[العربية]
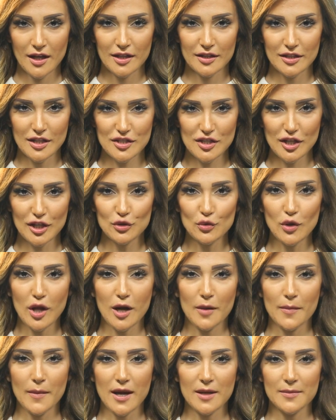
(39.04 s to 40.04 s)
نشرة
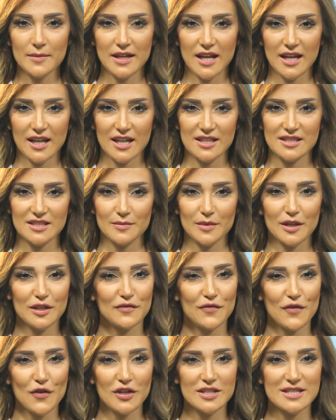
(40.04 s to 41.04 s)
الأخبار من أكاديمية
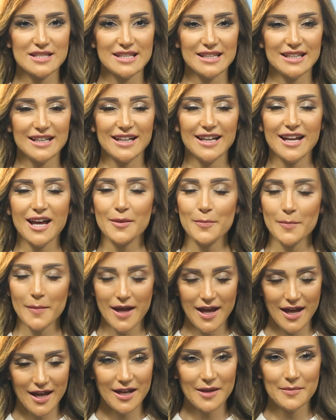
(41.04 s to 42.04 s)
فوكس للإعلام
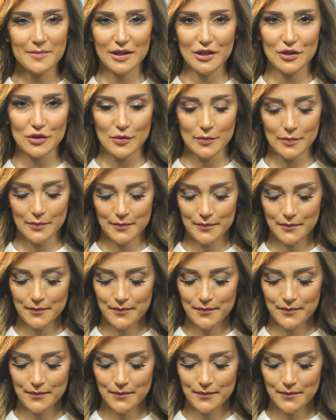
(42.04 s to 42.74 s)
أهلا بكم